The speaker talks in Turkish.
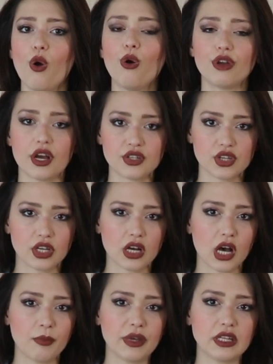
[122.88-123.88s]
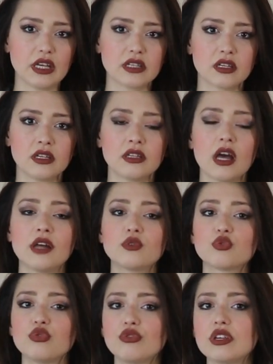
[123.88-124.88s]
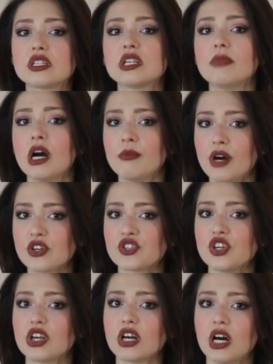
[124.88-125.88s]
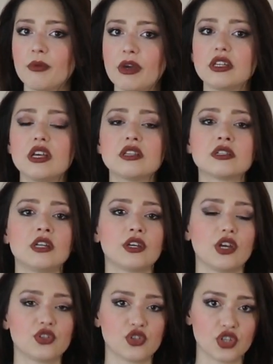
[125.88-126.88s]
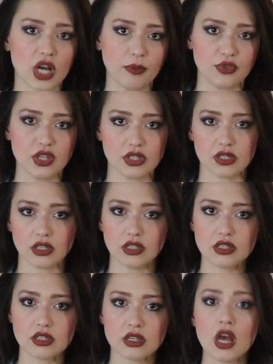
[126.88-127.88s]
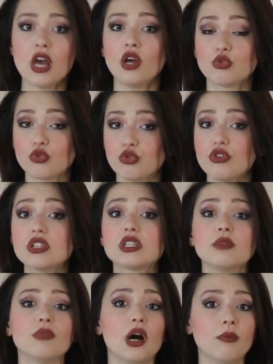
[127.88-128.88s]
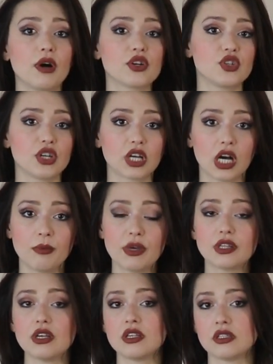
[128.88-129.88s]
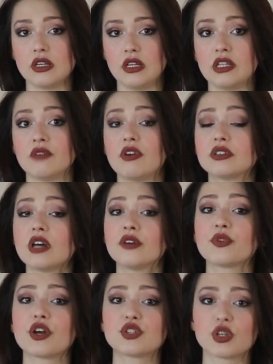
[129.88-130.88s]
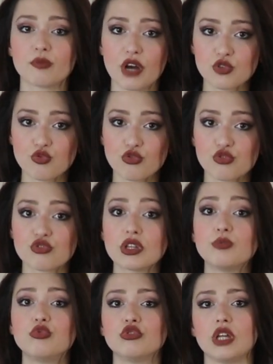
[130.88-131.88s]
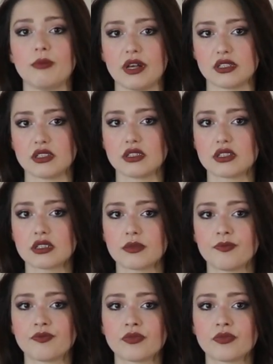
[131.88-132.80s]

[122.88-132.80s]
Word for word: öğrenci ikamet izninden turizm amaçlı ikamet izine geçiş yaptıysanız, turizm amaçlı ikamet iziyle de vatandaşlık başvurusunda bulunamazsınız.